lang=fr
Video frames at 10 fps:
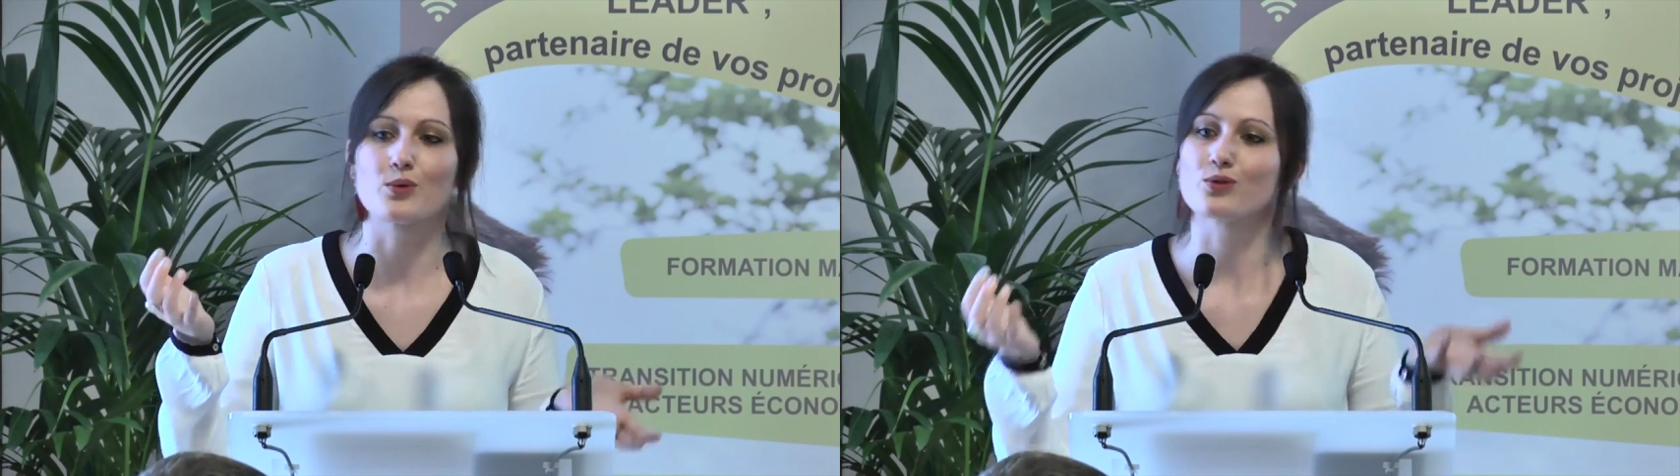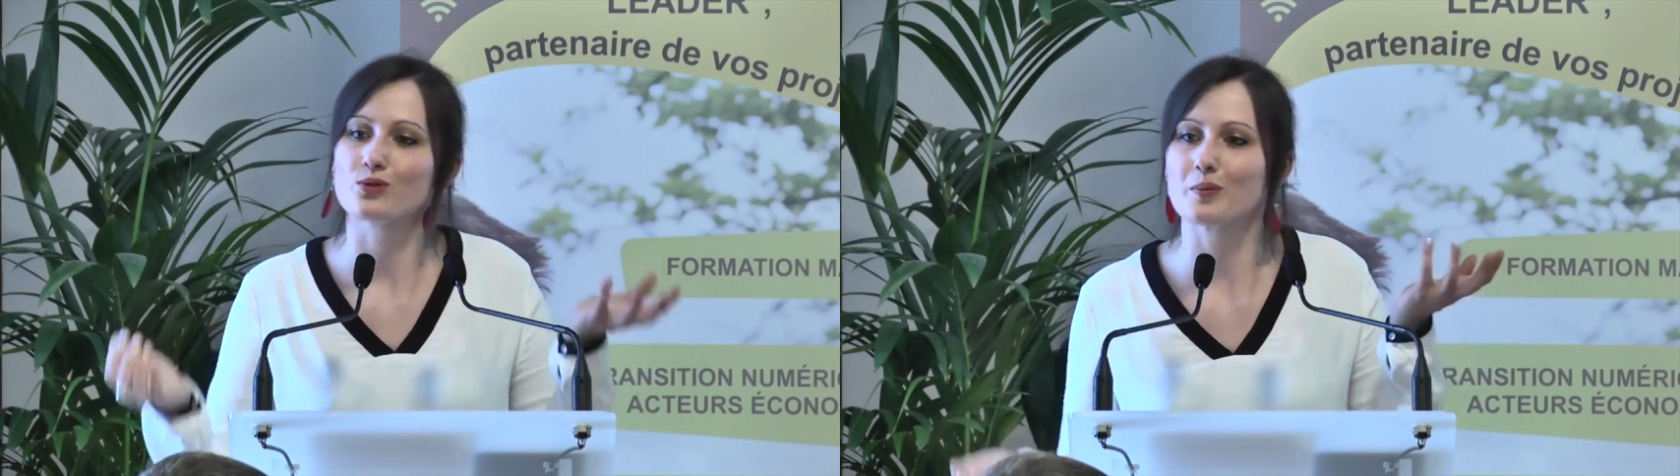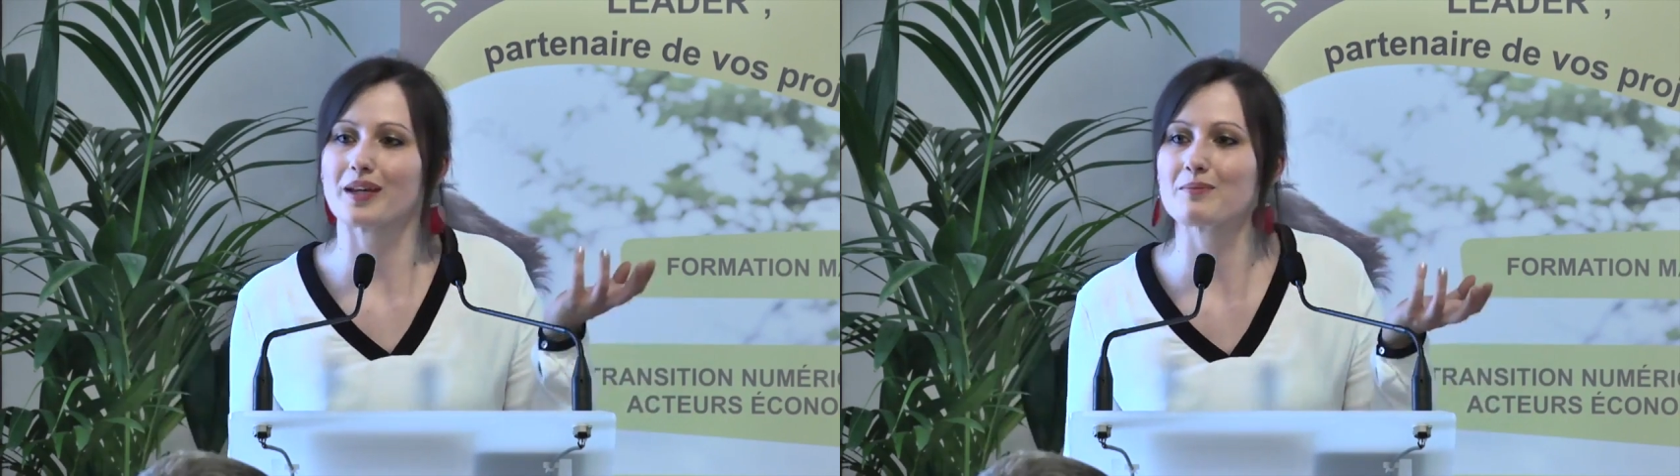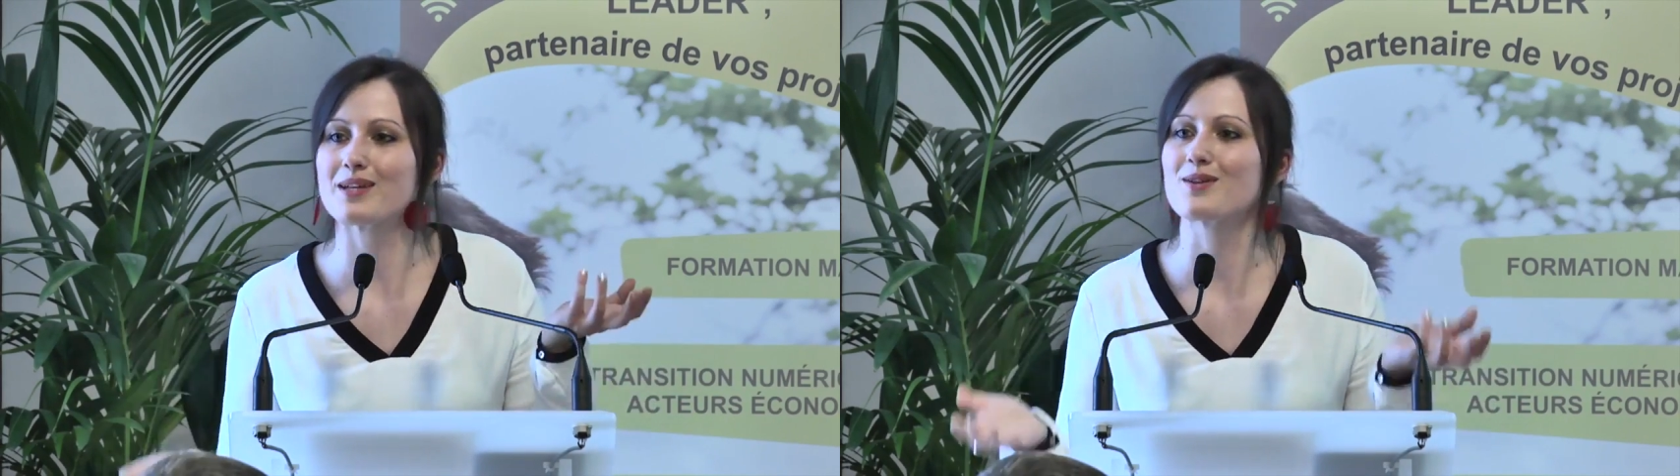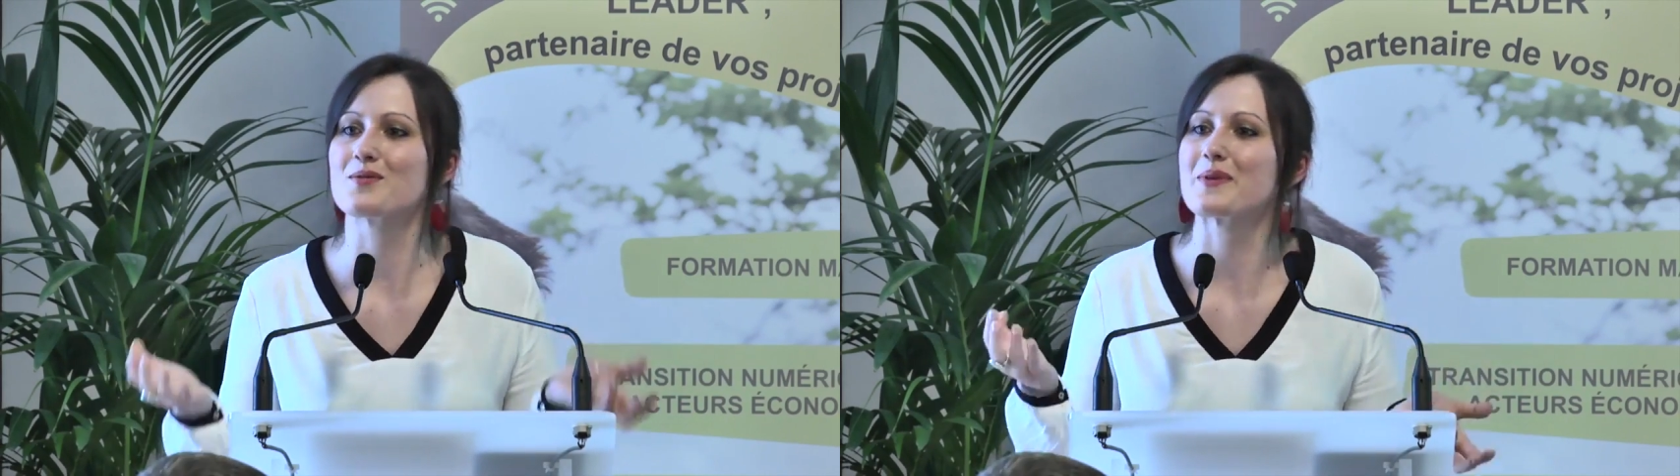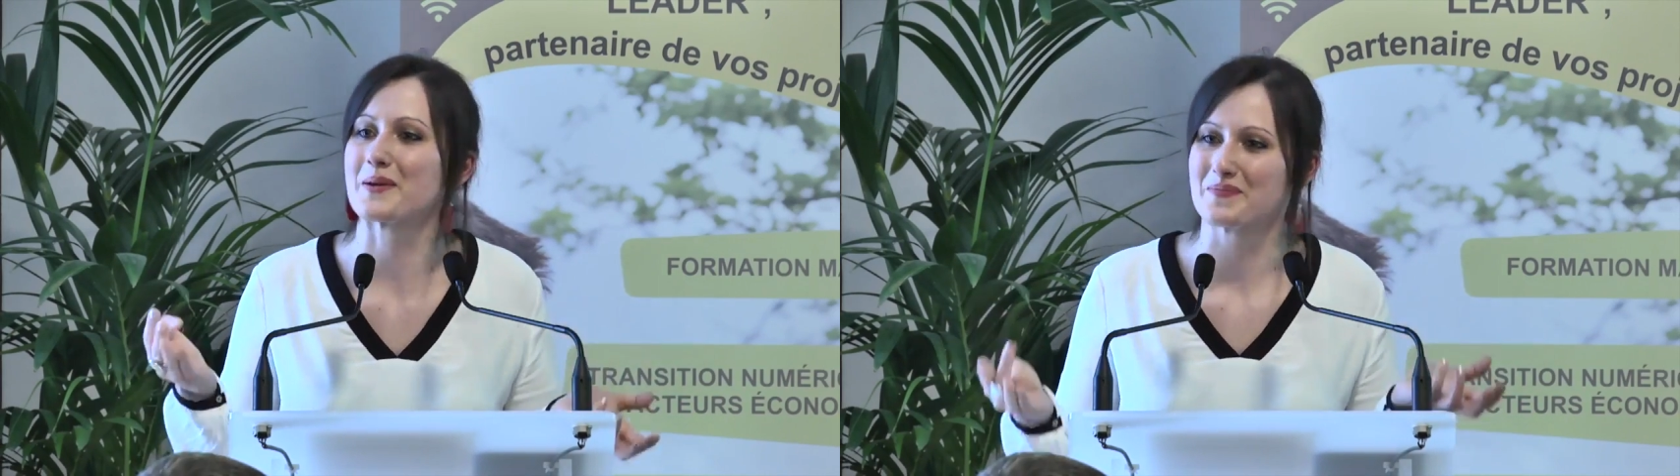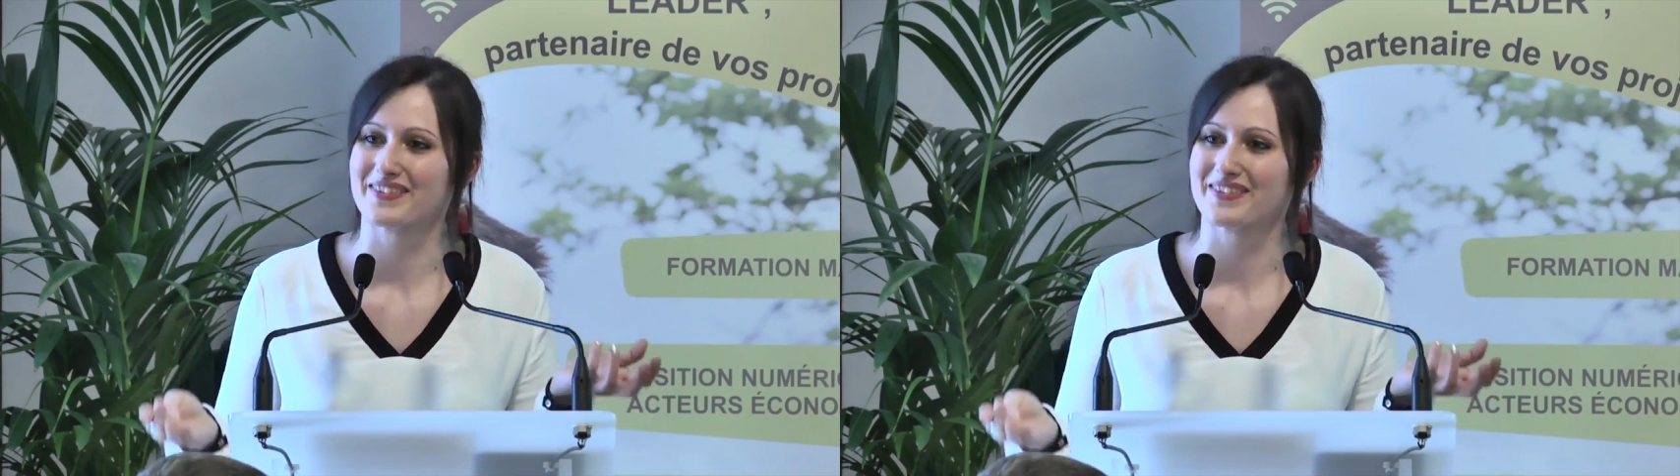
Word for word: pour supprimer de l'humain.